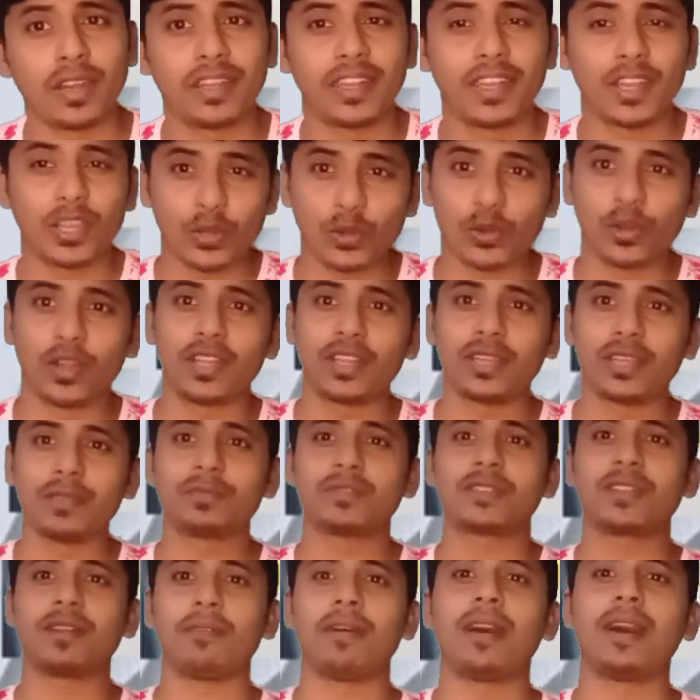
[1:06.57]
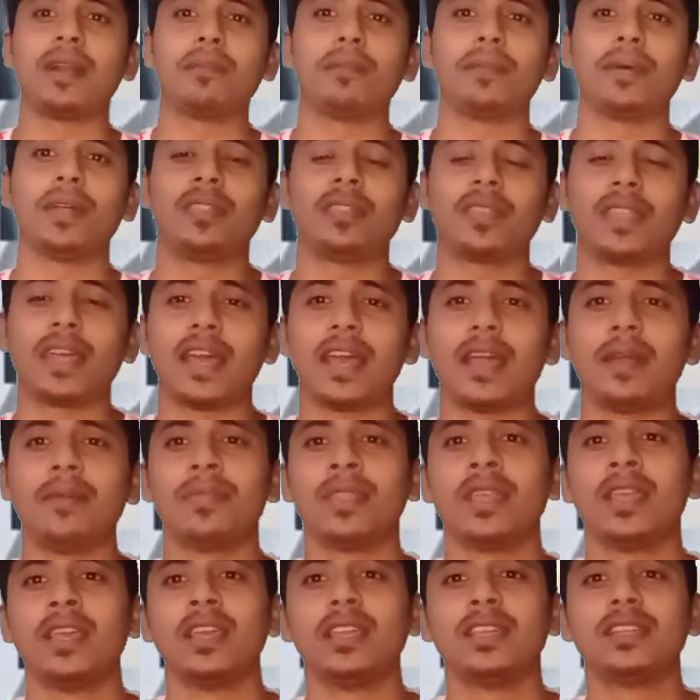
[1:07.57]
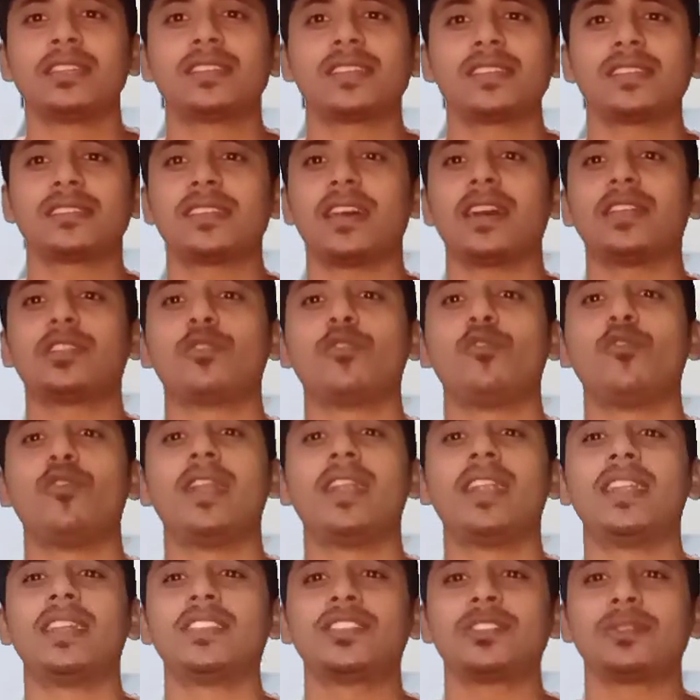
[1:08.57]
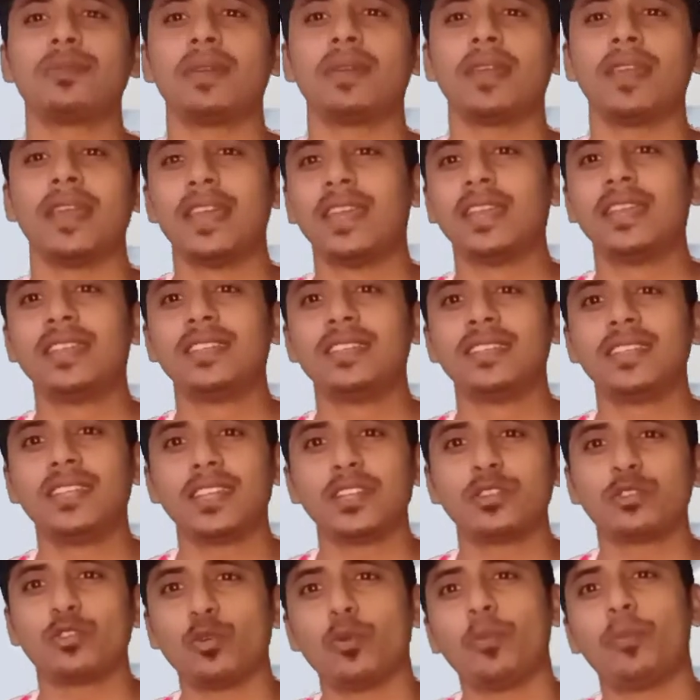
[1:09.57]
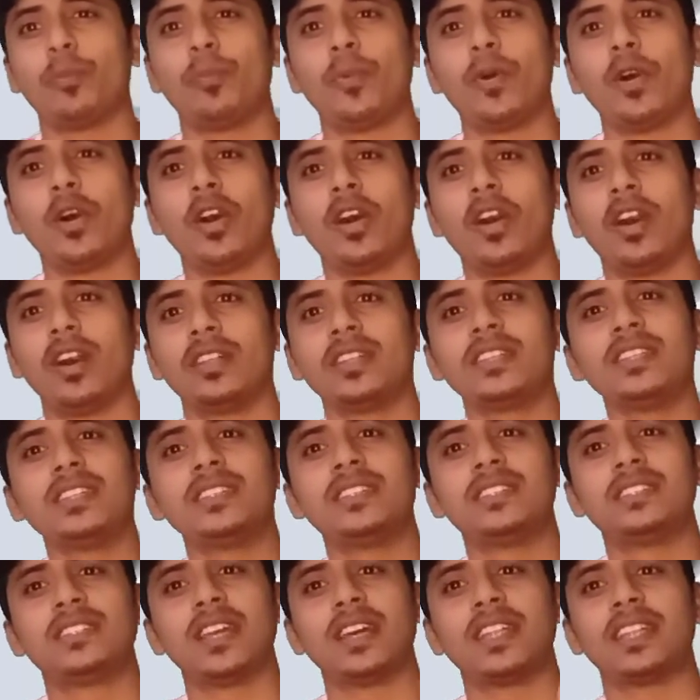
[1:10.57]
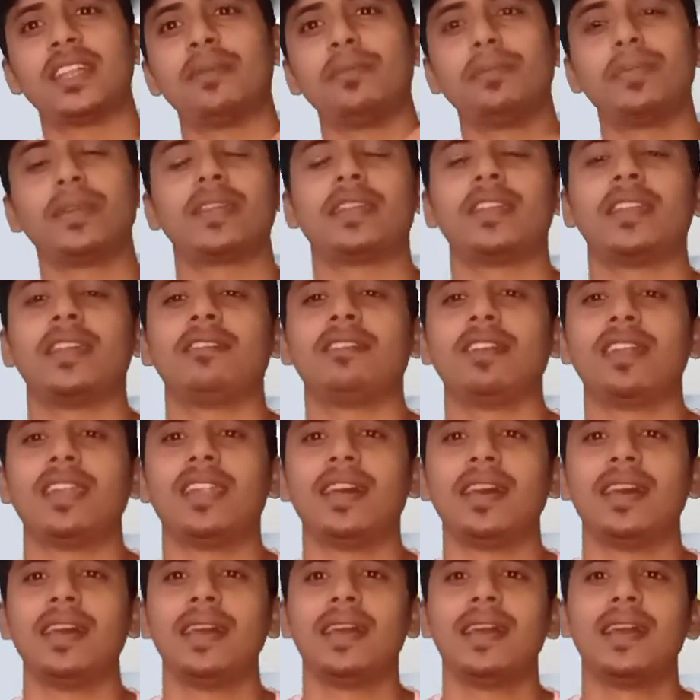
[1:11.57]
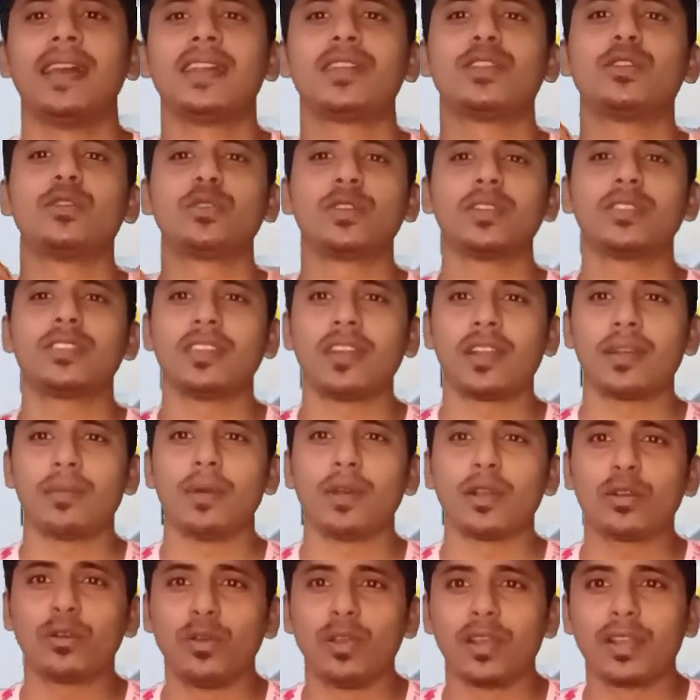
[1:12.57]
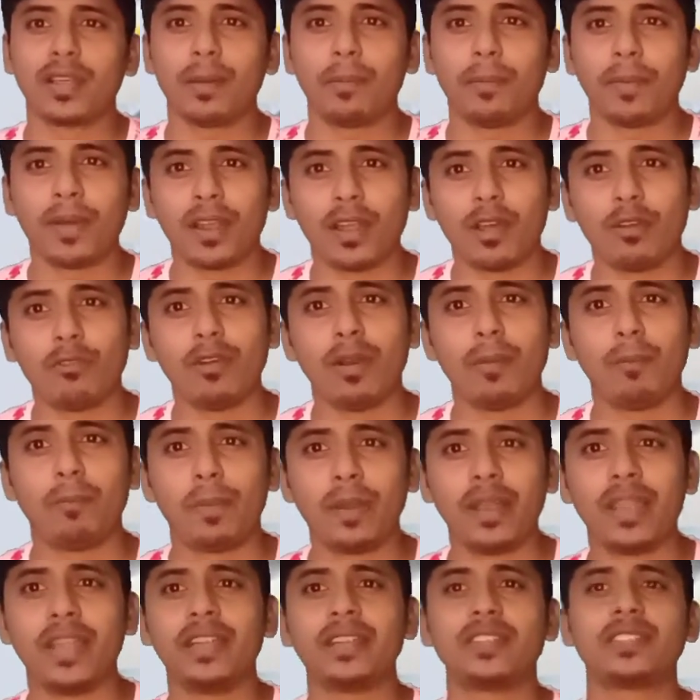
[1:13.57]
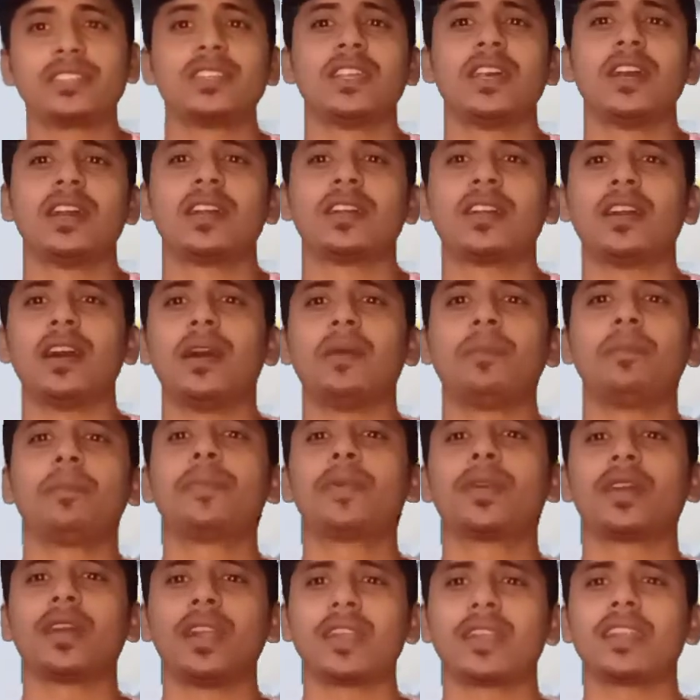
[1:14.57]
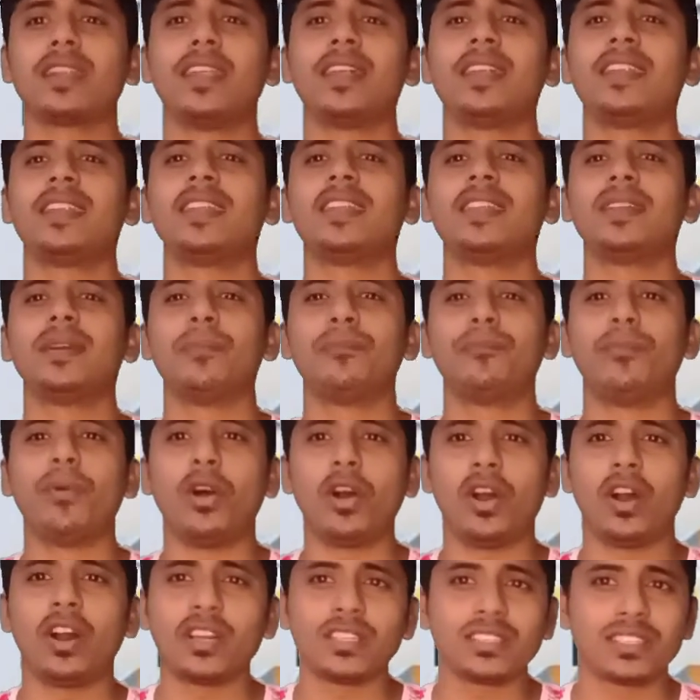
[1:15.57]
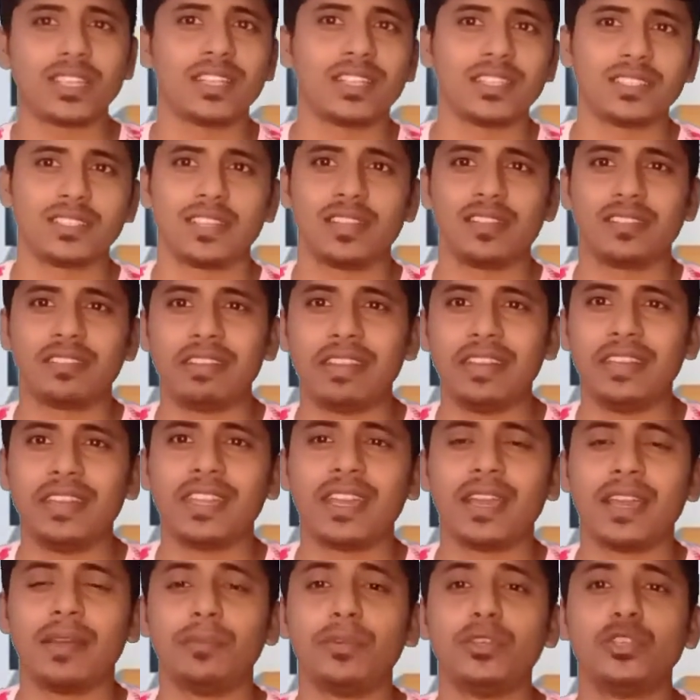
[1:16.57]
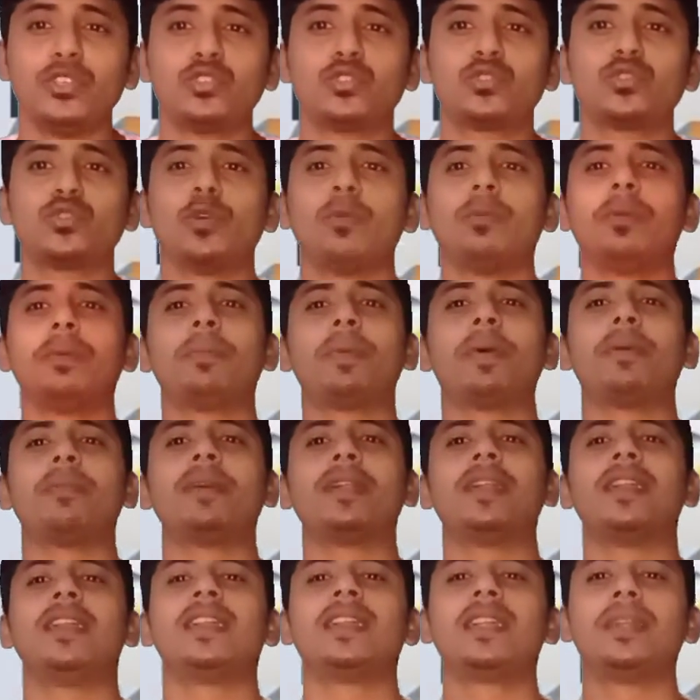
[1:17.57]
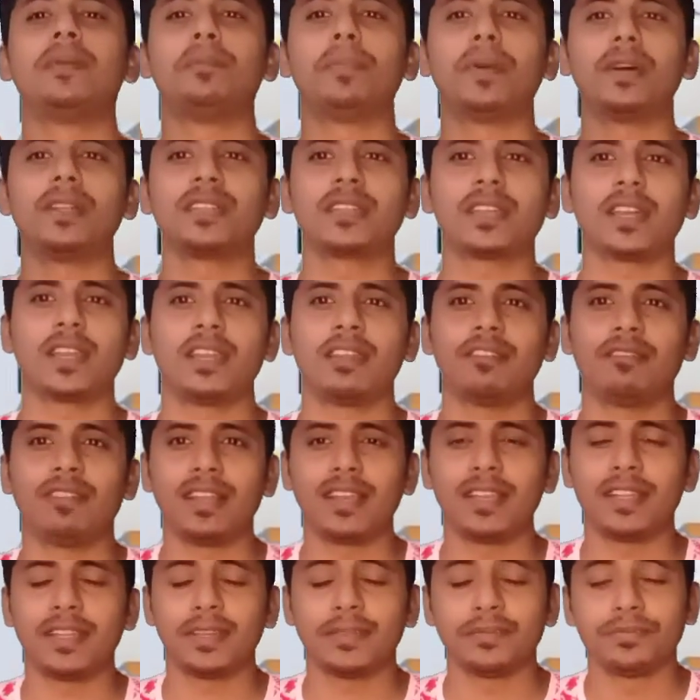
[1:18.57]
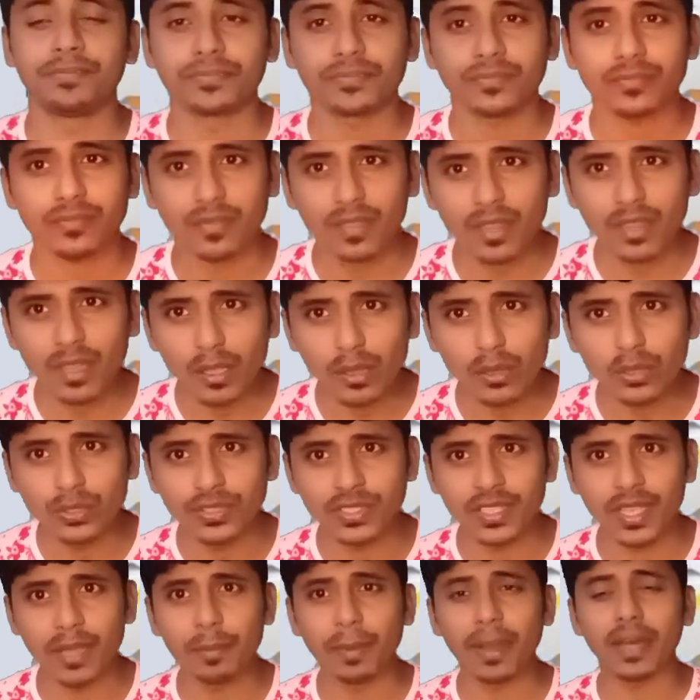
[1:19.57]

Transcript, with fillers: का डेकोरेटिव सामान बनता है इसके साथ वेडिंग्स में ये तो बहुत ही ज़्यादा बिकने वाला क्योंकि थर्माकोल का बना हुआ प्लेट्स कप कटलरी ये बहुत ज़्यादा चलता है इंडिया में जिसको भी परमानेंटली बंद करने वाली है उसके